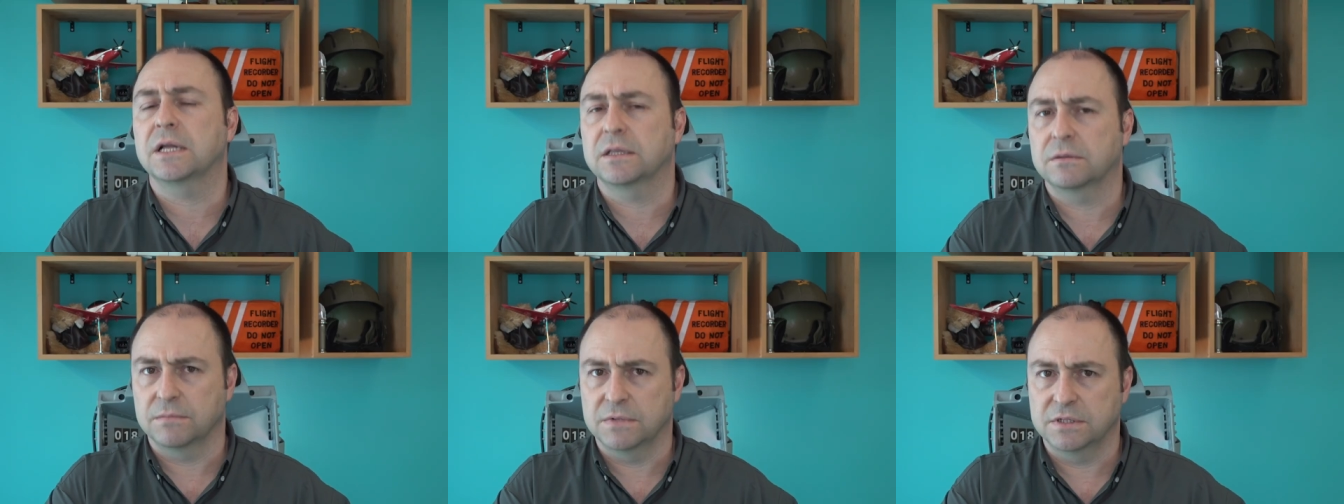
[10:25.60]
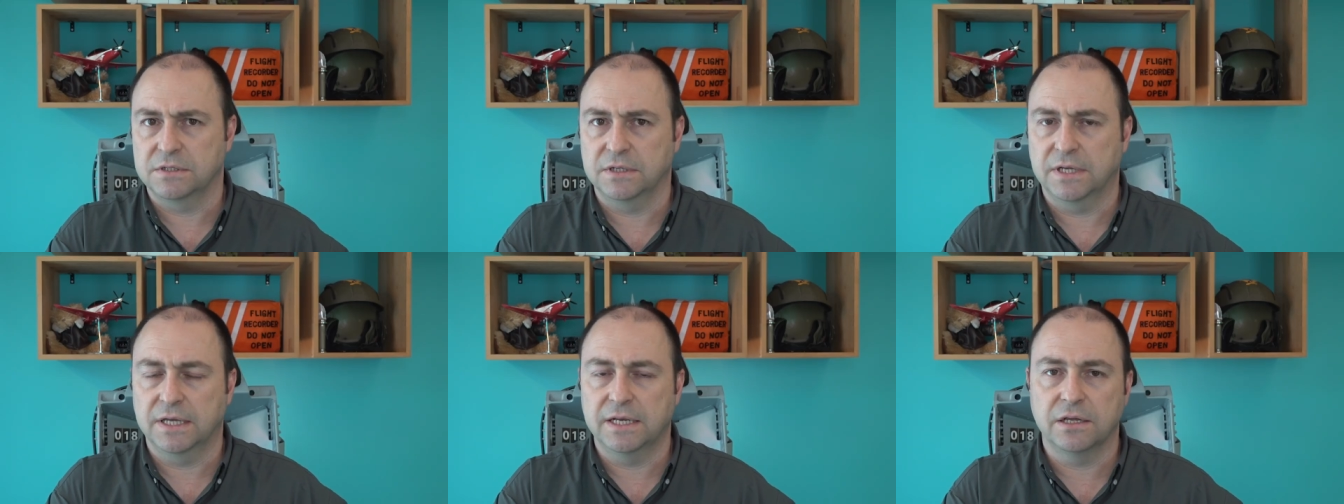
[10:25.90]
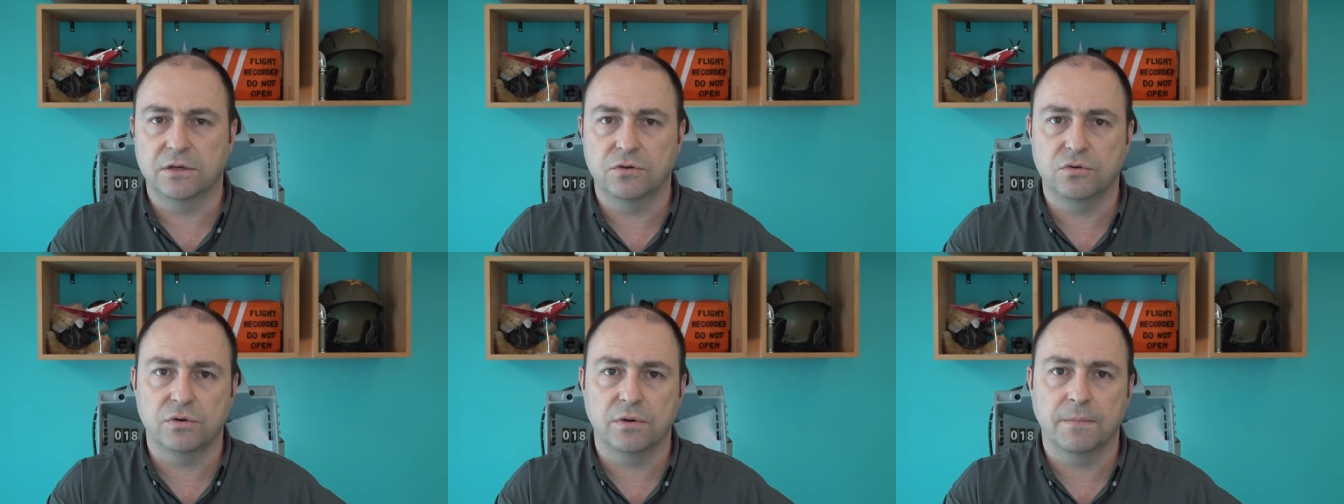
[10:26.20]
atması
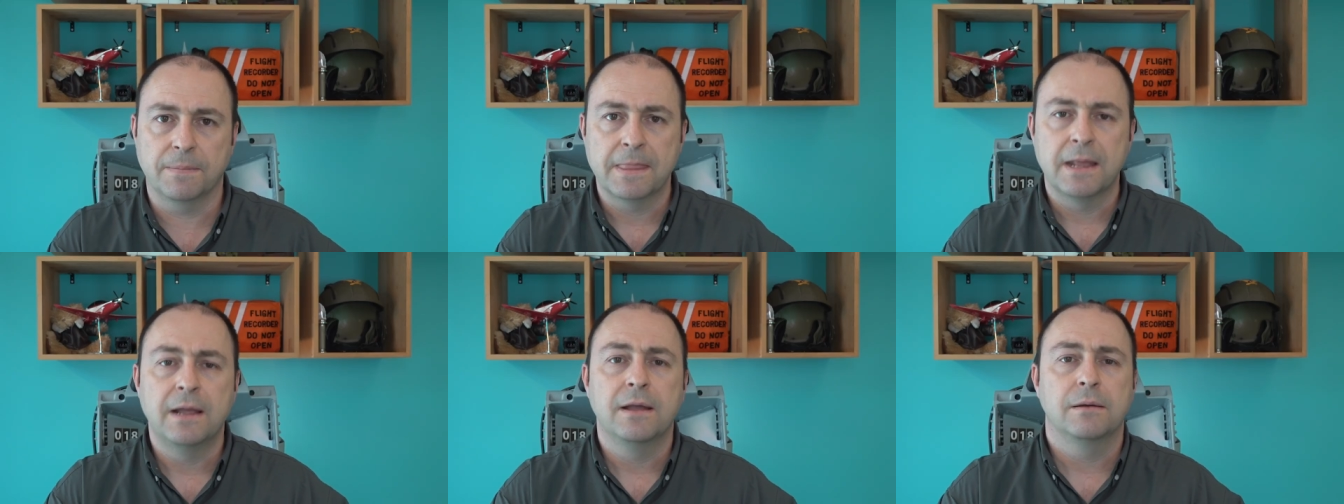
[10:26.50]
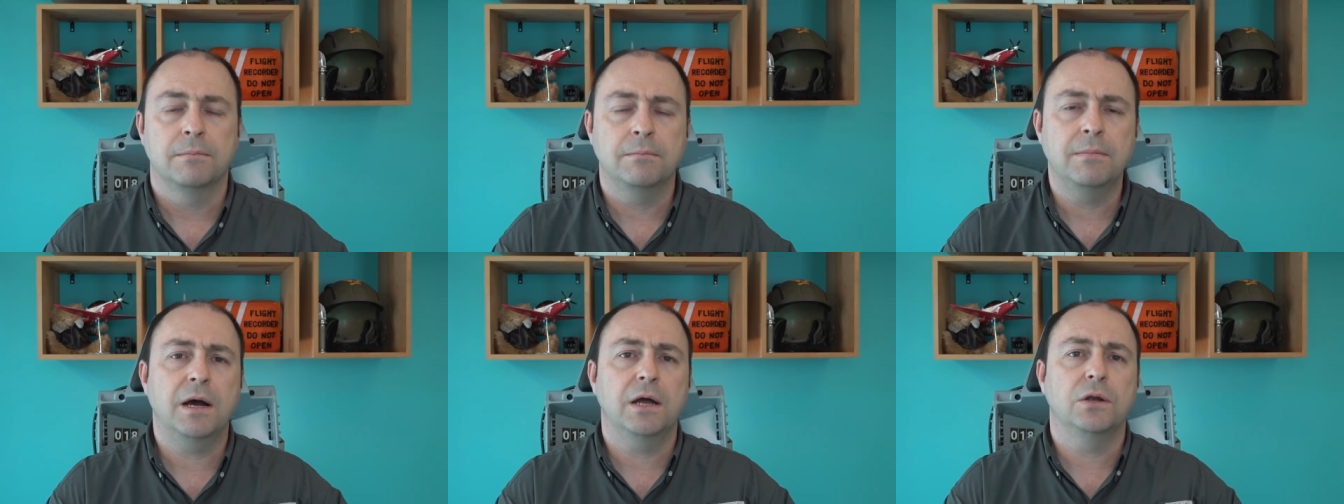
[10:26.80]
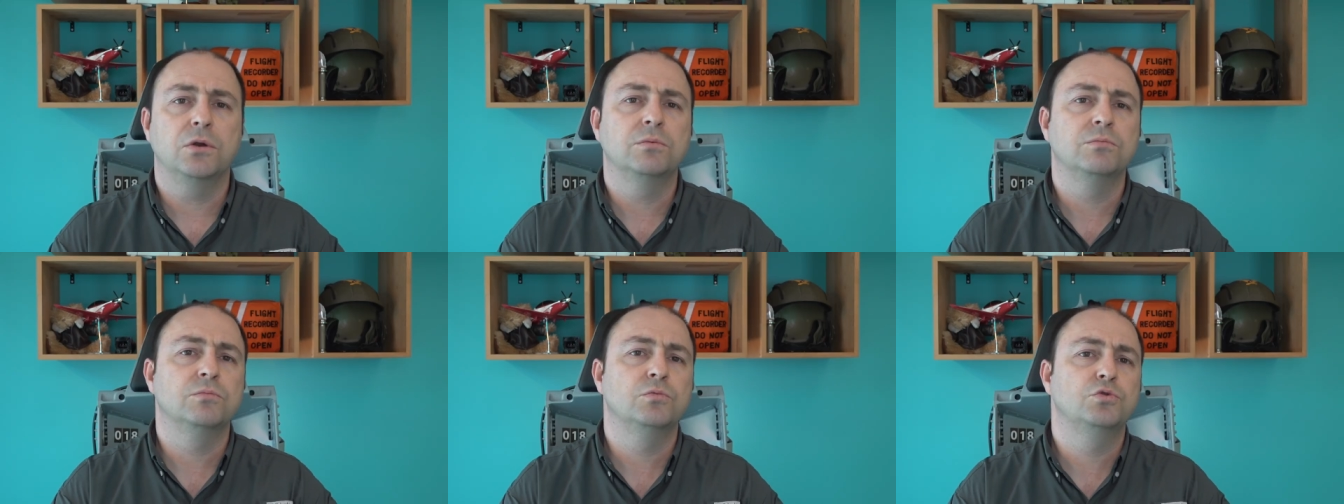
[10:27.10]
gerekiyor.
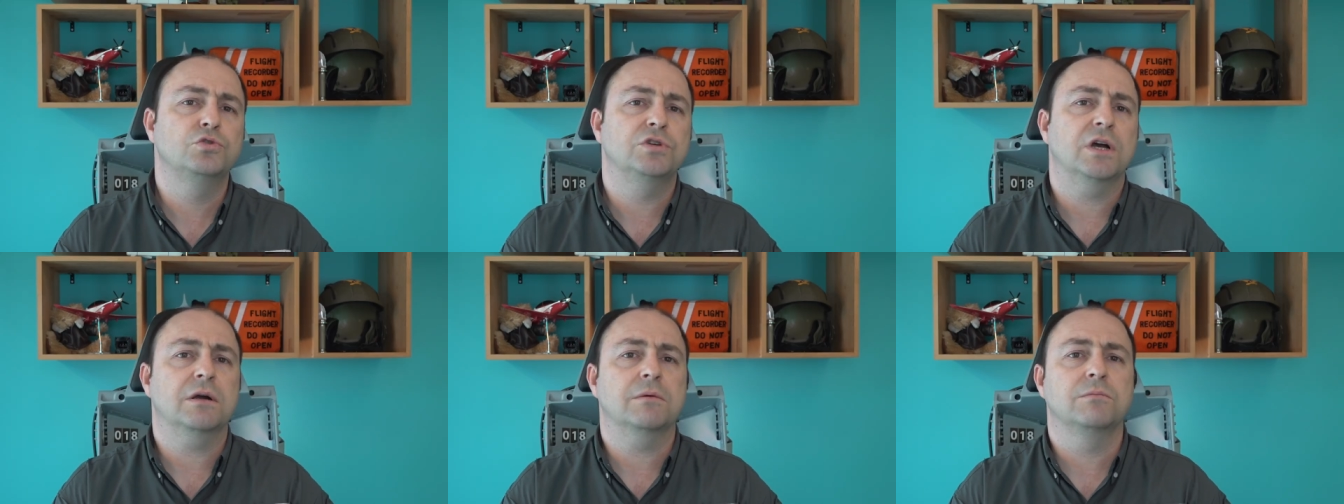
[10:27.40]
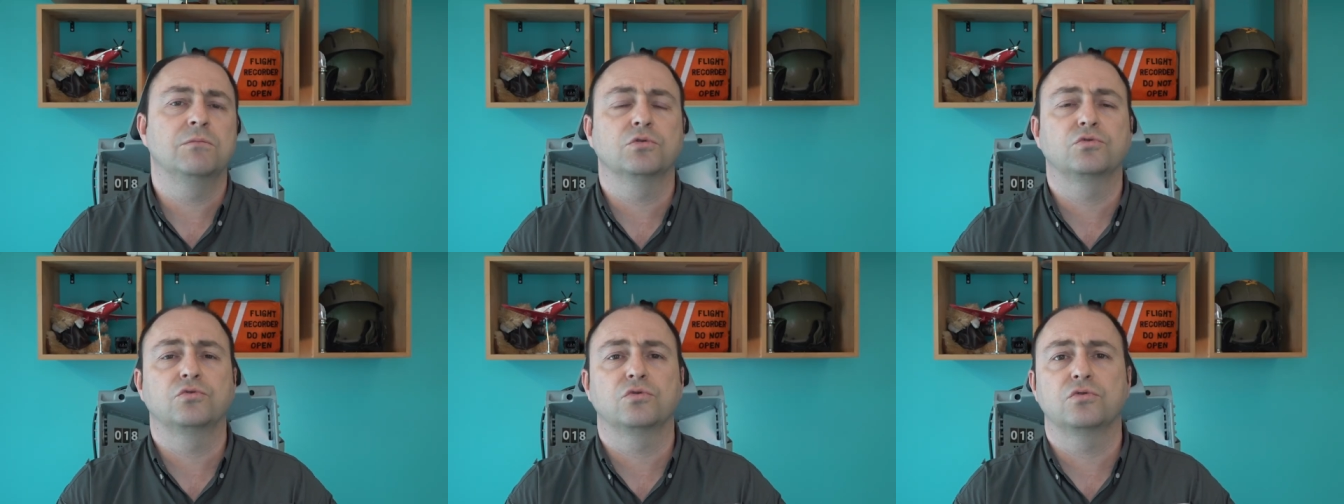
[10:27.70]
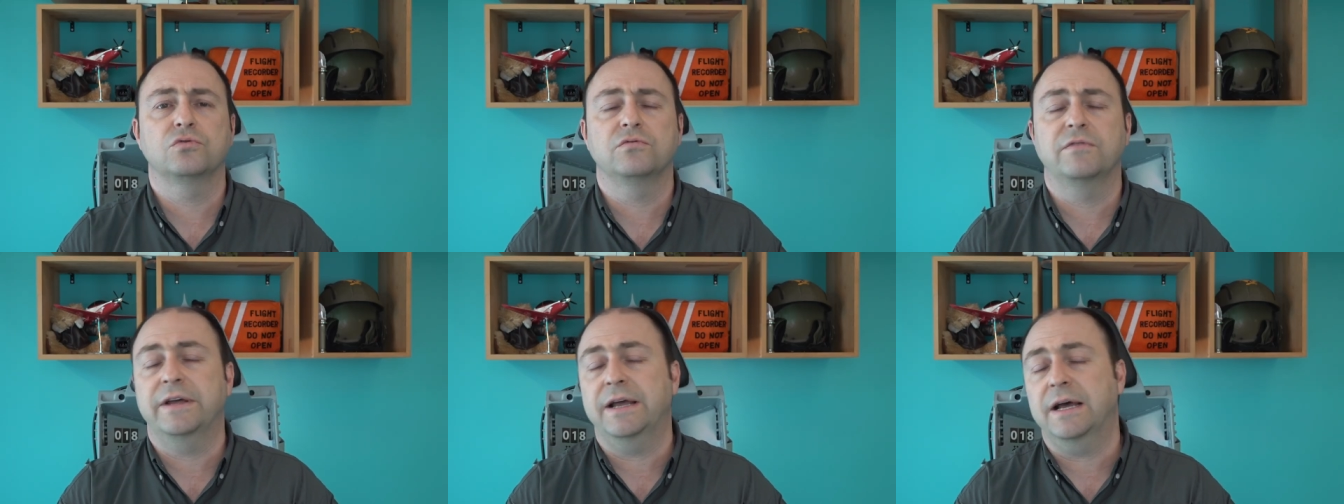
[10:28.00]
Malum uçak
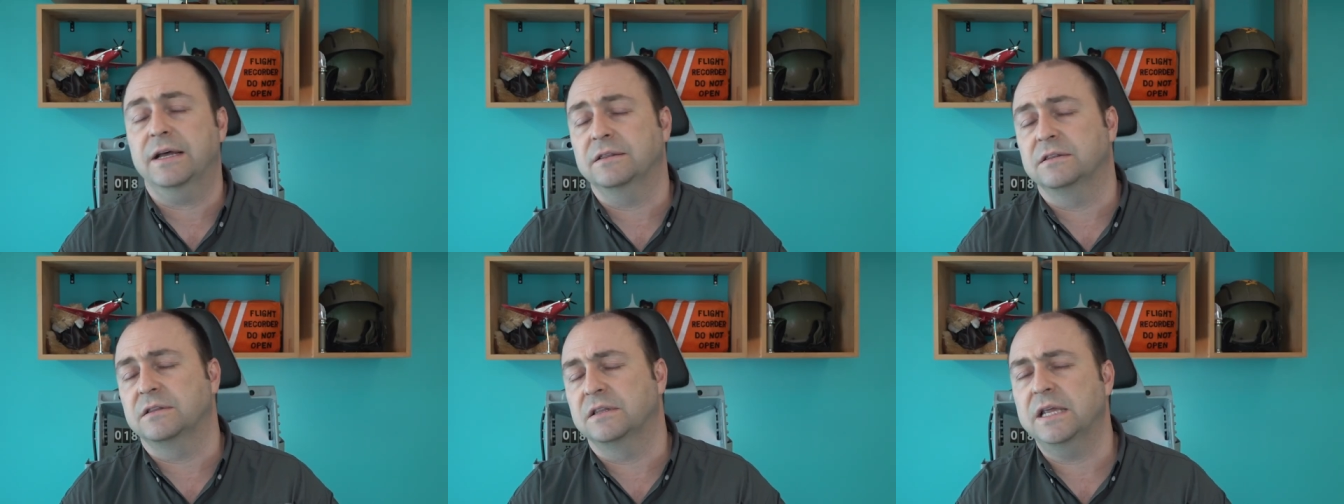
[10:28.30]
motoru veya